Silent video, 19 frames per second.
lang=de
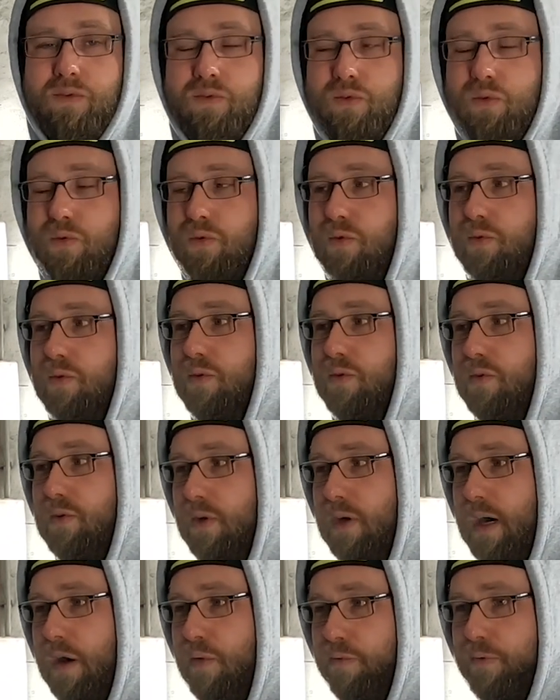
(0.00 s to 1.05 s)
so
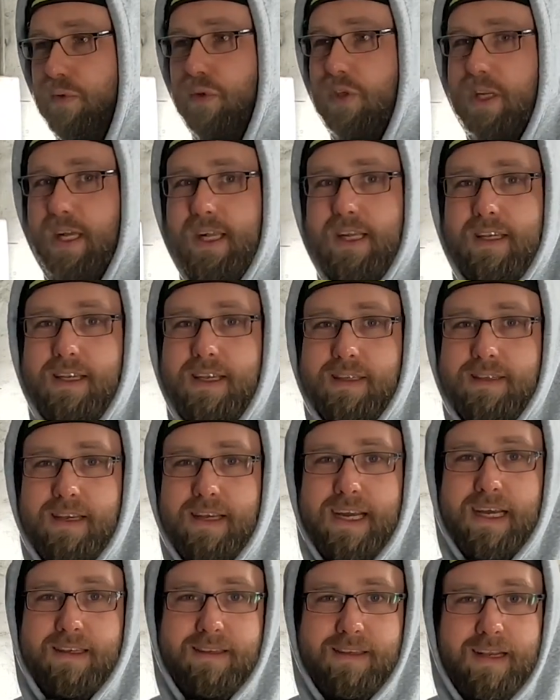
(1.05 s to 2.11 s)
aufgestellt, dass
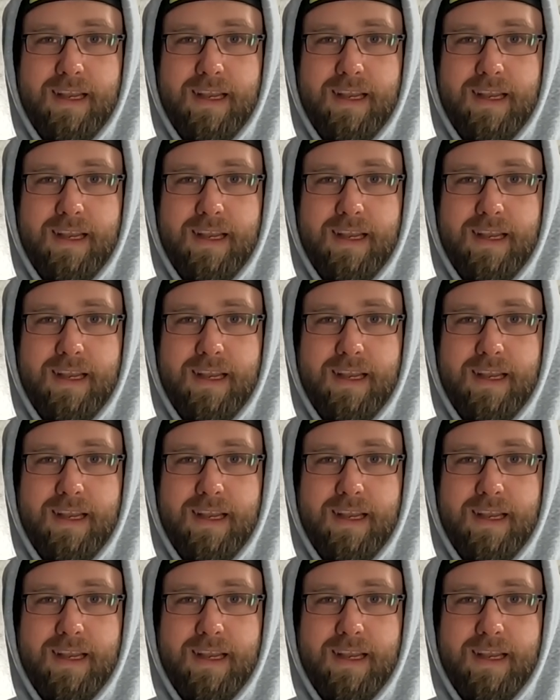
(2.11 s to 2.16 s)
er ganz